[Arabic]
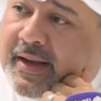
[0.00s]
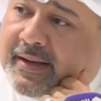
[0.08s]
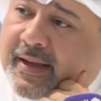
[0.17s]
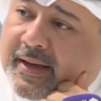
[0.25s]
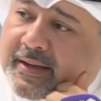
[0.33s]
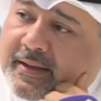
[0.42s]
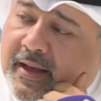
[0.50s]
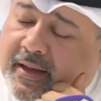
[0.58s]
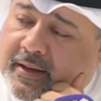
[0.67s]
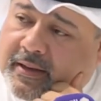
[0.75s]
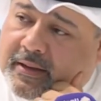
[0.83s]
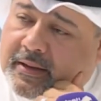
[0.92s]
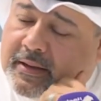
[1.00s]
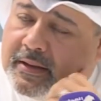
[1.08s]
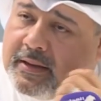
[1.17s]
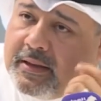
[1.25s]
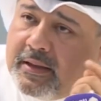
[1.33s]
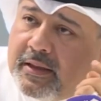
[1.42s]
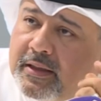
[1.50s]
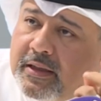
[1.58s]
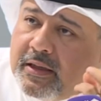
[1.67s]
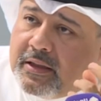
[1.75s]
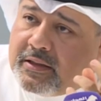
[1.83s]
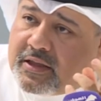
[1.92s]
لدينا
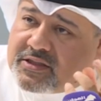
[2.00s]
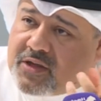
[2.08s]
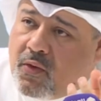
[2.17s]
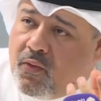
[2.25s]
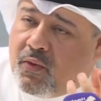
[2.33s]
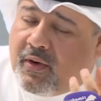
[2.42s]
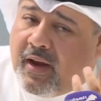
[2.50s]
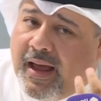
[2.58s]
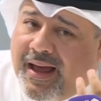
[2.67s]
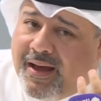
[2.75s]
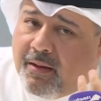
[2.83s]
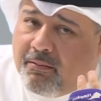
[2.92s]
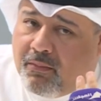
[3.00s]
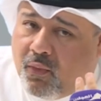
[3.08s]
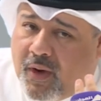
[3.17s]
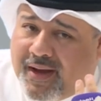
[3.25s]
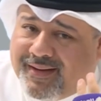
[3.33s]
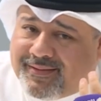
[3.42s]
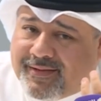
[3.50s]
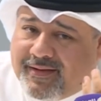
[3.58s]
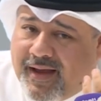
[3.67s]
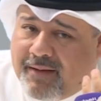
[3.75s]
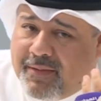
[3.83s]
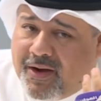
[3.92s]
تصور عام وخطة
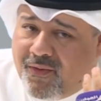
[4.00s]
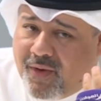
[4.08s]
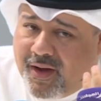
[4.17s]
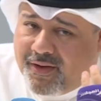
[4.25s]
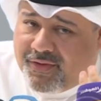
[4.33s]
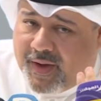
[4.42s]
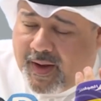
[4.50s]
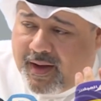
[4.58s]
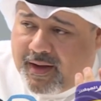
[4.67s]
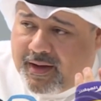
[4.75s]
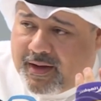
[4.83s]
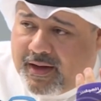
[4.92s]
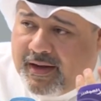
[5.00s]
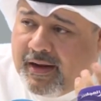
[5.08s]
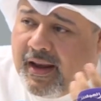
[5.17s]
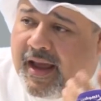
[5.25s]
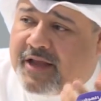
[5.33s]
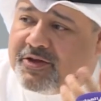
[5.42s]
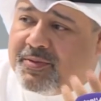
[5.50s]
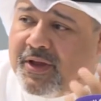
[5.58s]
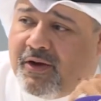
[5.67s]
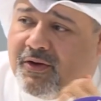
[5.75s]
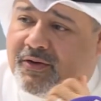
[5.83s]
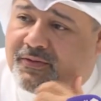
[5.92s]
عمل واضحة للحد من
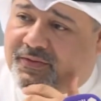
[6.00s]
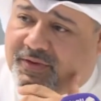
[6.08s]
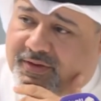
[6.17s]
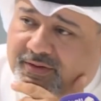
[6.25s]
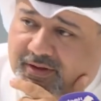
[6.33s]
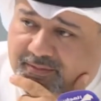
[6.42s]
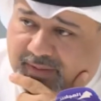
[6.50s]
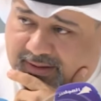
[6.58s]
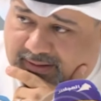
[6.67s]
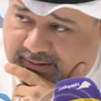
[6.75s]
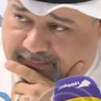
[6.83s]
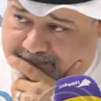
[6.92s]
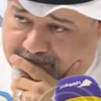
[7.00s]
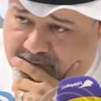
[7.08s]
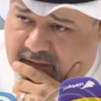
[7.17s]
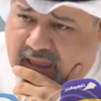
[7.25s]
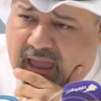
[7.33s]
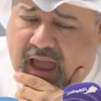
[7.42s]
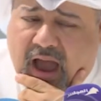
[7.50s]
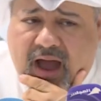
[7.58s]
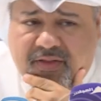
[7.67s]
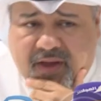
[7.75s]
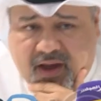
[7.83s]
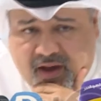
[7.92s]
العنف ضد المرأة
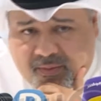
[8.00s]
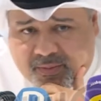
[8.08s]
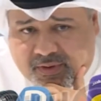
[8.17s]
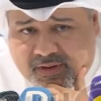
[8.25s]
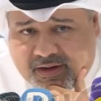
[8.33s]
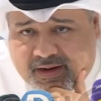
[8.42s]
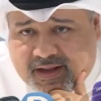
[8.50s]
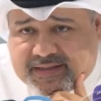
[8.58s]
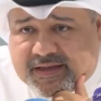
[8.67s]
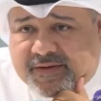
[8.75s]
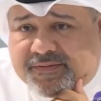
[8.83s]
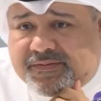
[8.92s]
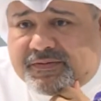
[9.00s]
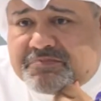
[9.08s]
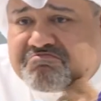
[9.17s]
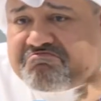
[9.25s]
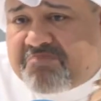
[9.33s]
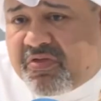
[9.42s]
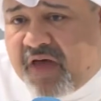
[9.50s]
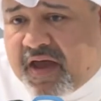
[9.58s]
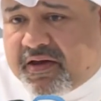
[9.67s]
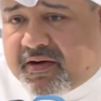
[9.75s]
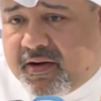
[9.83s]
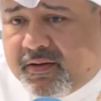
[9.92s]
هذا أمر للأسف
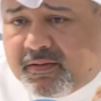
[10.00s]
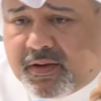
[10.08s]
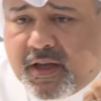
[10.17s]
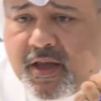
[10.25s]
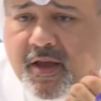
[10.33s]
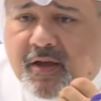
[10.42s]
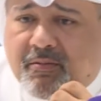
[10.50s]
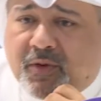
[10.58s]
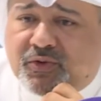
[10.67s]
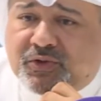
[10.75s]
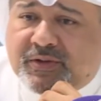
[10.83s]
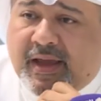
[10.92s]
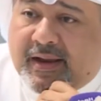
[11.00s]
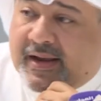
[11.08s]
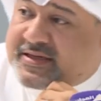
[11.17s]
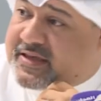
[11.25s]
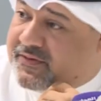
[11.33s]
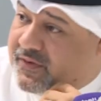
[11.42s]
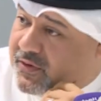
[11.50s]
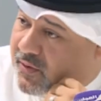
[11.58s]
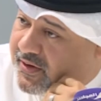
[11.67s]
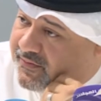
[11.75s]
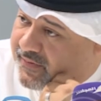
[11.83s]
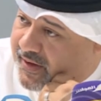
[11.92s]
ظاهرة موجودة ليست في
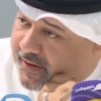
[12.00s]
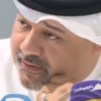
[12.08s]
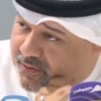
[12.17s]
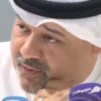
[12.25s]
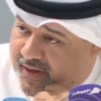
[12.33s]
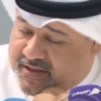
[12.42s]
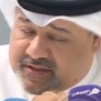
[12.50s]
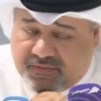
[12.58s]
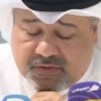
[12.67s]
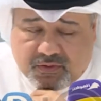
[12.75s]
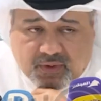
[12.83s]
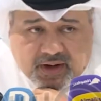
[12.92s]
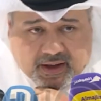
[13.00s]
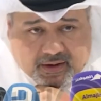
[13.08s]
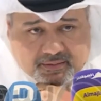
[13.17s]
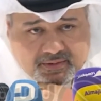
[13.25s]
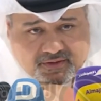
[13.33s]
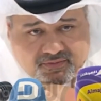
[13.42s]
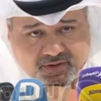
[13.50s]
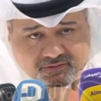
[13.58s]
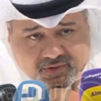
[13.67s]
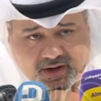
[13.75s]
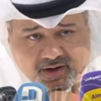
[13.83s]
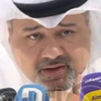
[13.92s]
الكويت فقط وليست في الدول العربية
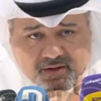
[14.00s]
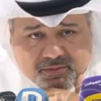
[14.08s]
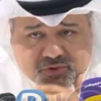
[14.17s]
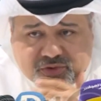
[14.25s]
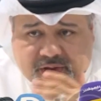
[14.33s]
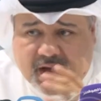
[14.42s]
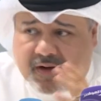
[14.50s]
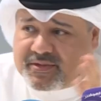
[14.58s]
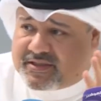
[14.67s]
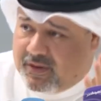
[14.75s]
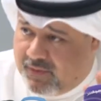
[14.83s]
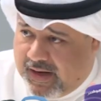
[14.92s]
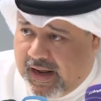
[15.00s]
فقط ولكنها موجودة على مستوى